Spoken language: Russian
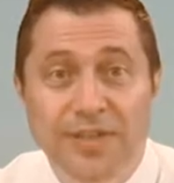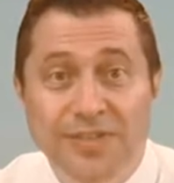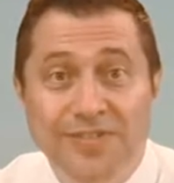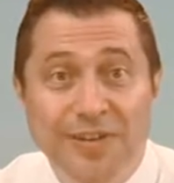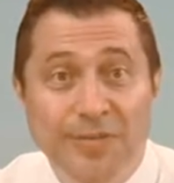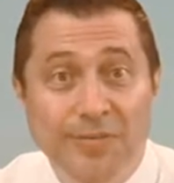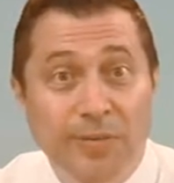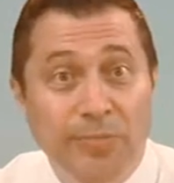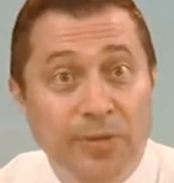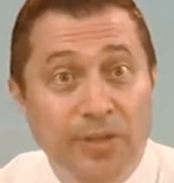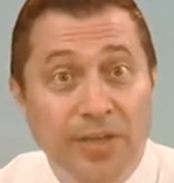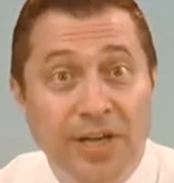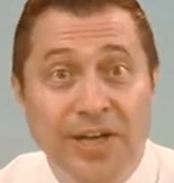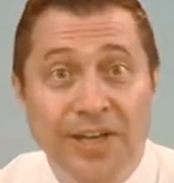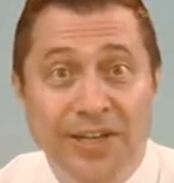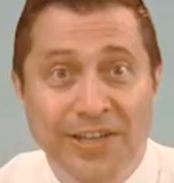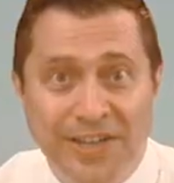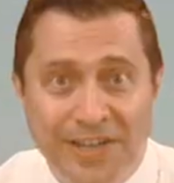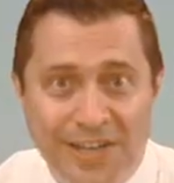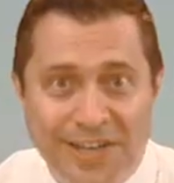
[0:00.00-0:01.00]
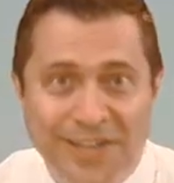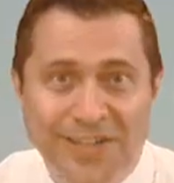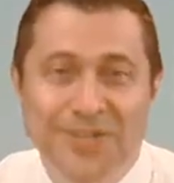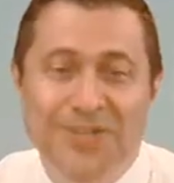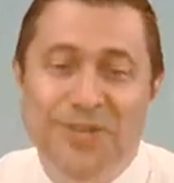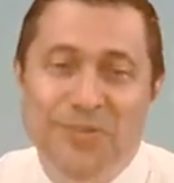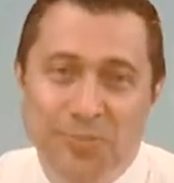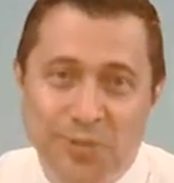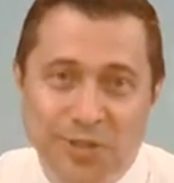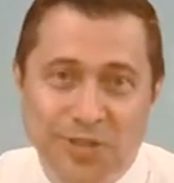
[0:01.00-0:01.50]
С вами был Ари Каган
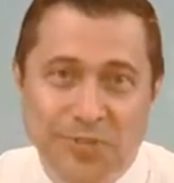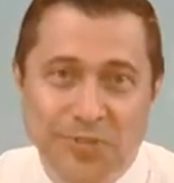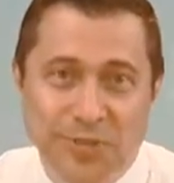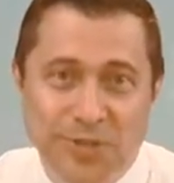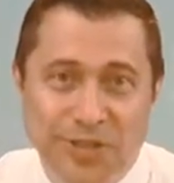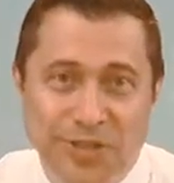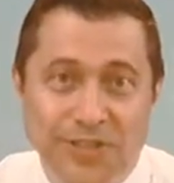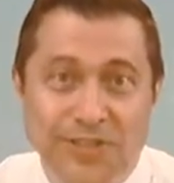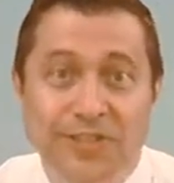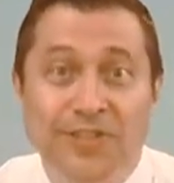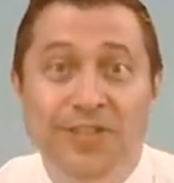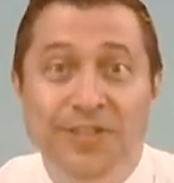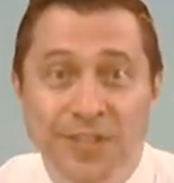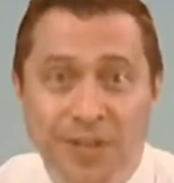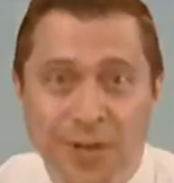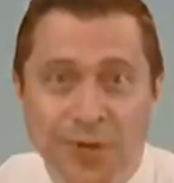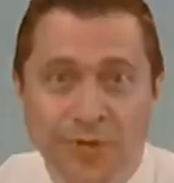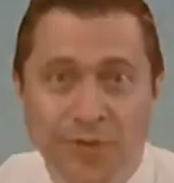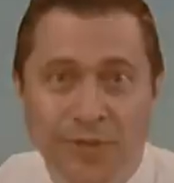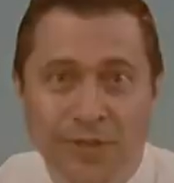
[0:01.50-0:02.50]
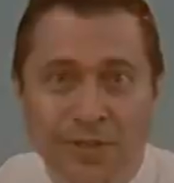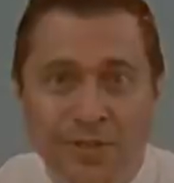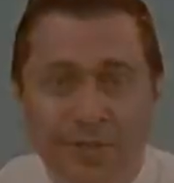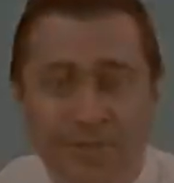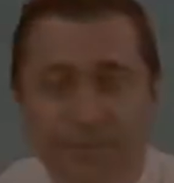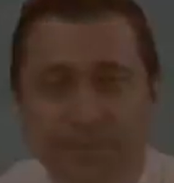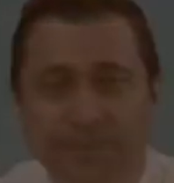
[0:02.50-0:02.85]
и будьте, пожалуйста, здоровы.